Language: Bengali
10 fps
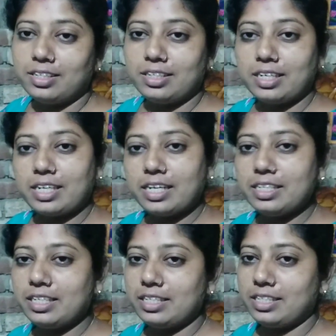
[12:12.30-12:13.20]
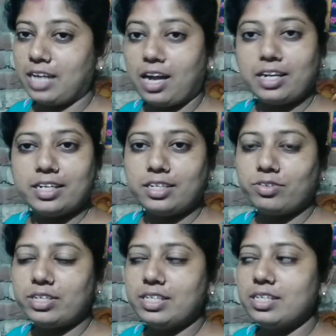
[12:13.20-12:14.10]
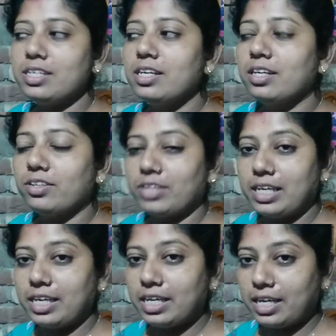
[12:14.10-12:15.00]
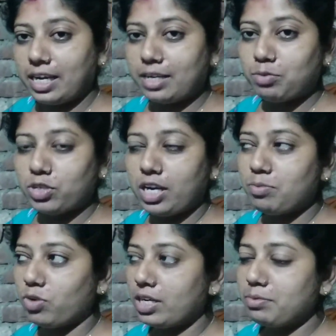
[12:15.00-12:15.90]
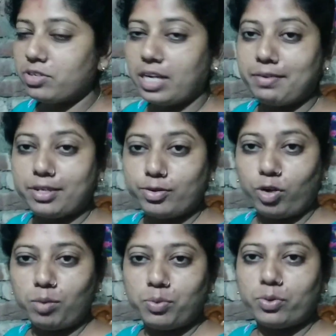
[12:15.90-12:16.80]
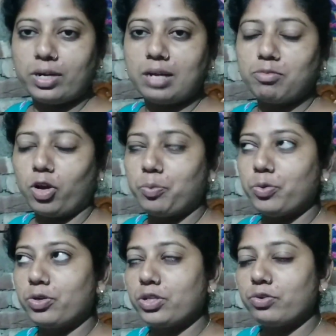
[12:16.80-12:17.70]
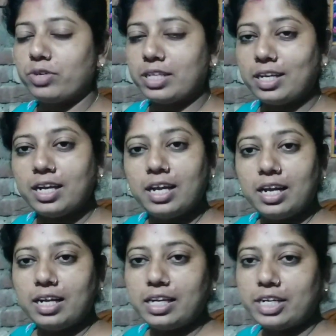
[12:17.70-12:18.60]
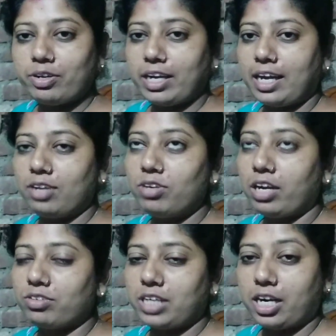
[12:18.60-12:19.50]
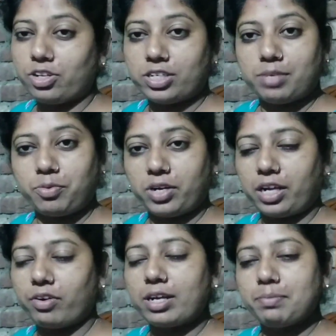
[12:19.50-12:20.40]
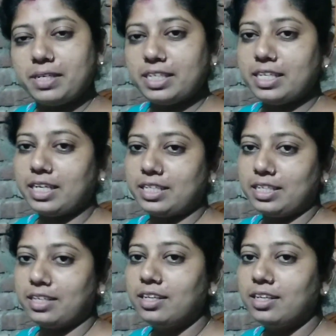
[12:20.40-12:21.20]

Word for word: দিয়ে খেয়ে নিয়েছি আর লেট করিনি তো খেয়ে এখানে বসলাম ওখানে বসলাম একটু গল্প করলাম গল্প করতে করতে লেট হয়ে গেল এখন সাড়ে দশটা পনেরোটা বেজেই গেছে